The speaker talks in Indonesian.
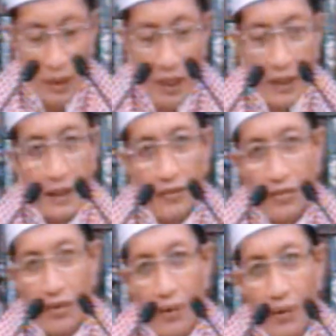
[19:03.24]
ada
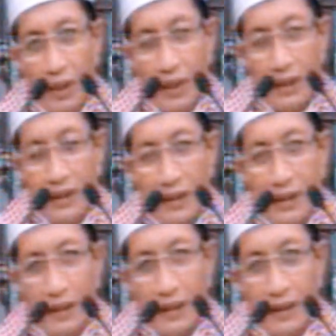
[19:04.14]
seorang
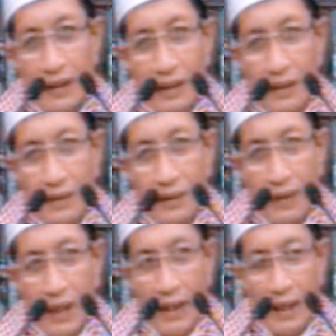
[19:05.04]

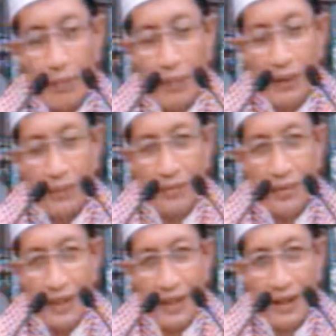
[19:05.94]
anak
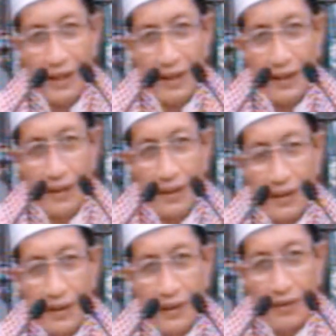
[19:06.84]
manusia
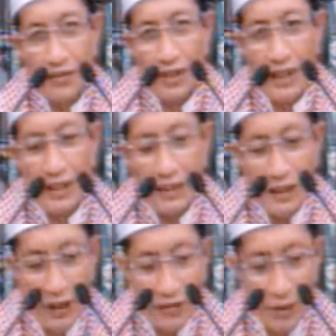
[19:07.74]

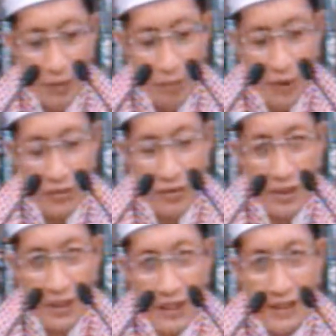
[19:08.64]
senantiasa
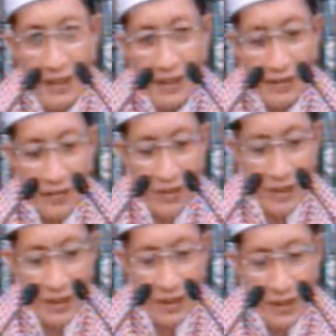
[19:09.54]
membersihkan dirinya
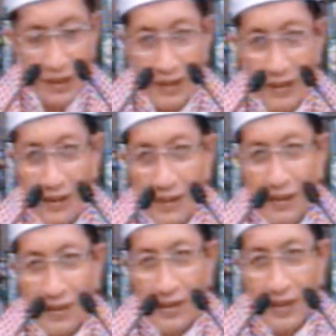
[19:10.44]
sendiri
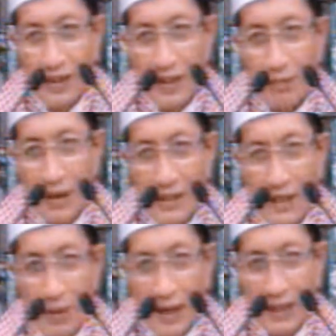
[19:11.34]
ini
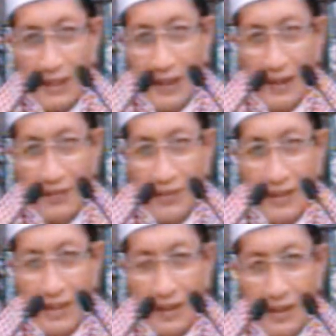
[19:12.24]
manja banget
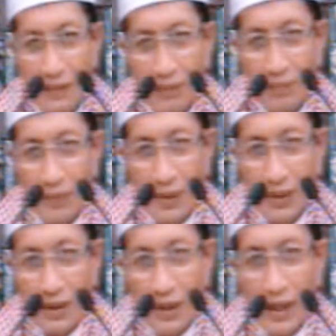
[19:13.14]
redaksinya nih.
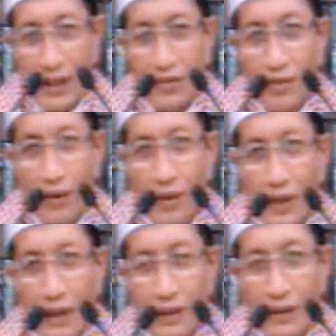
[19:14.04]
Ada
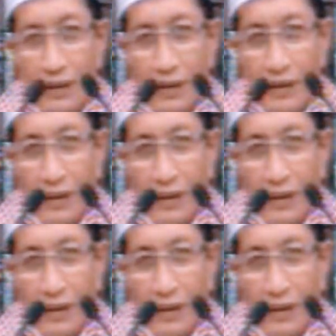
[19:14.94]
seorang